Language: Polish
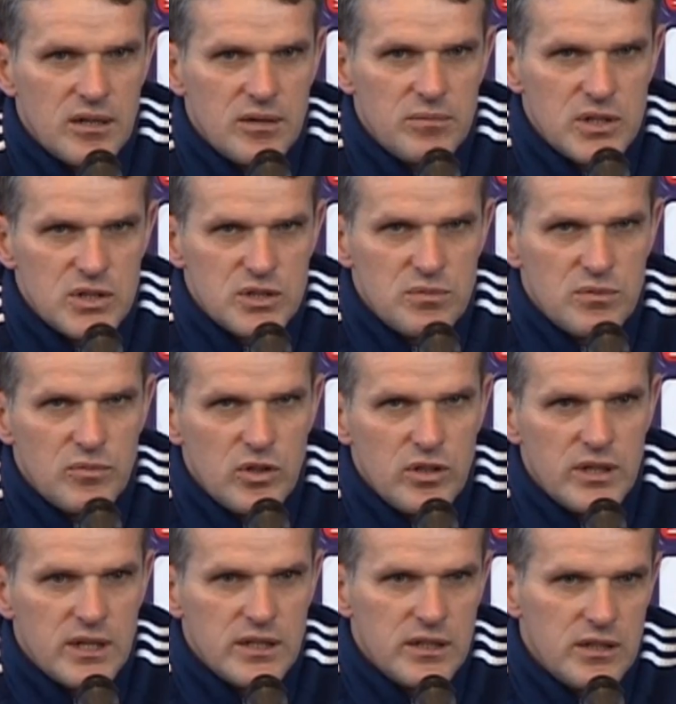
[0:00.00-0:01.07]
e, będziemy mogli
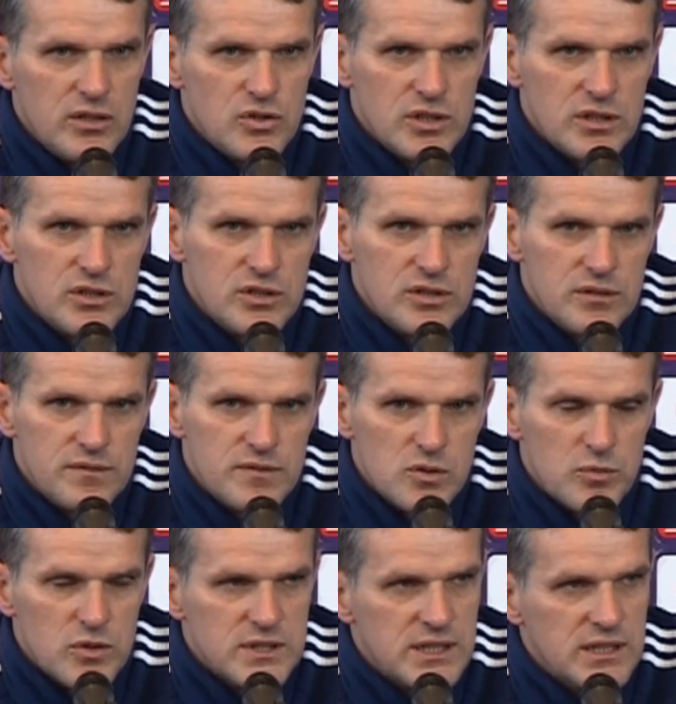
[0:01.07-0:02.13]
na nich liczyć w
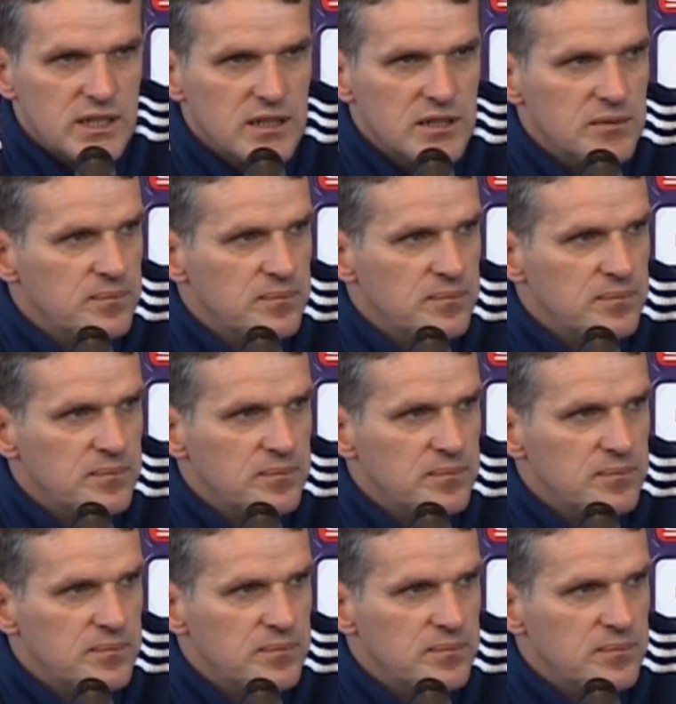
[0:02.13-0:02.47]
100%.